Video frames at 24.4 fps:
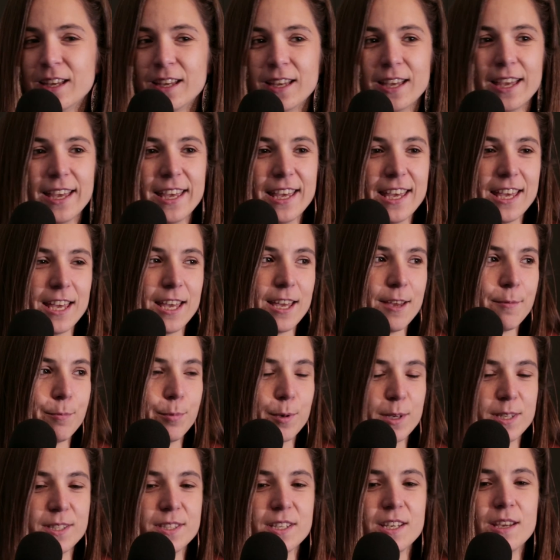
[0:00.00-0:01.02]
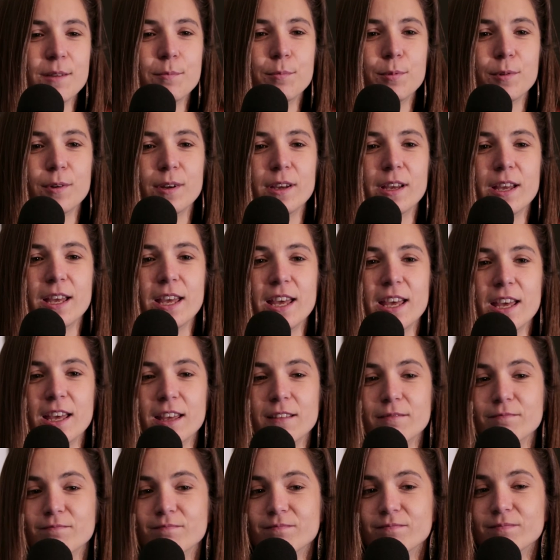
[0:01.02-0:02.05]
Eh, pues sí, pues
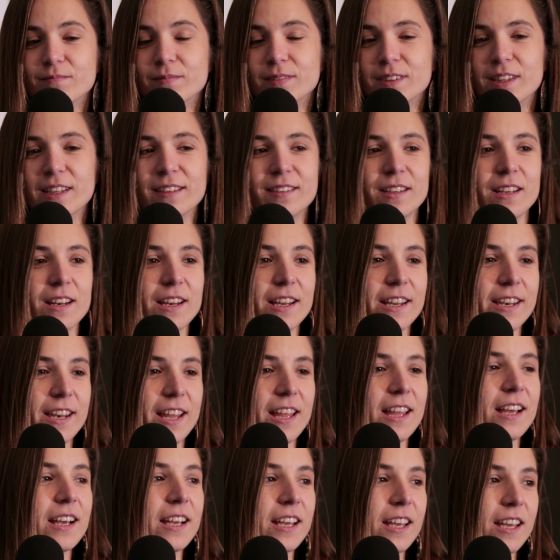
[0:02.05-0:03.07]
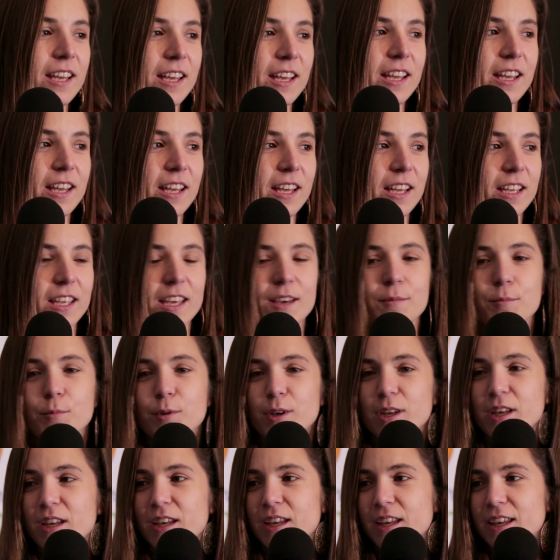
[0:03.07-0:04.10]
mm, decirles nada, que, es
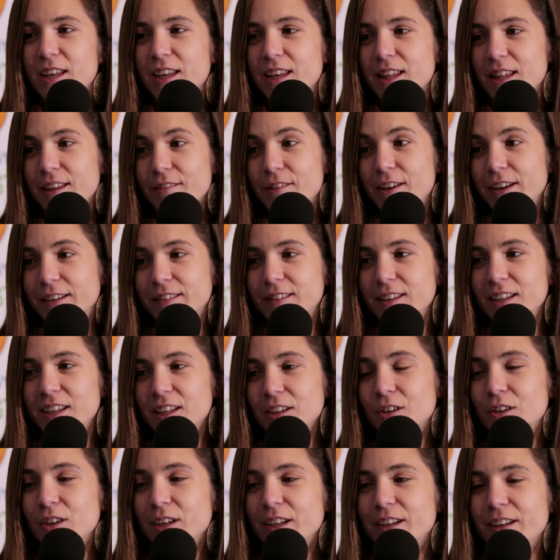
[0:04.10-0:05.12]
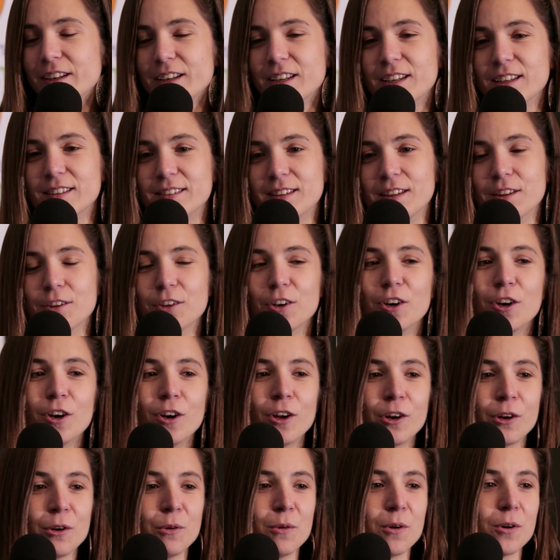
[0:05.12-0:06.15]
muy divertido,
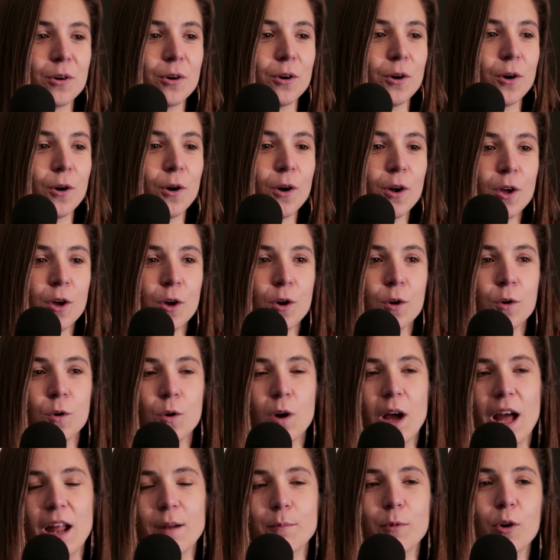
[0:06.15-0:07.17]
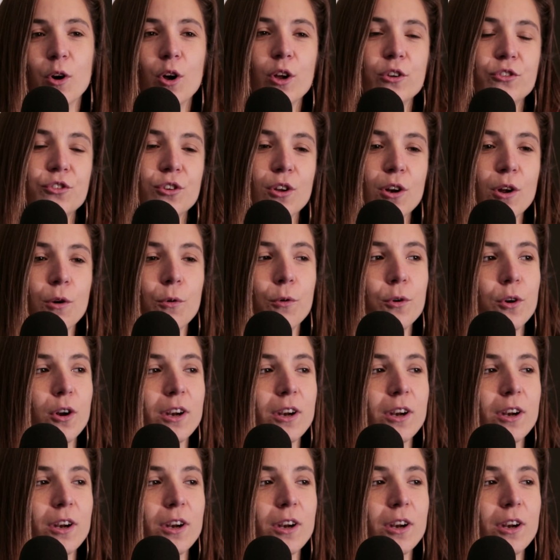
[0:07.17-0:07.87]
enriquecedor, luego a lo mejor solo es uno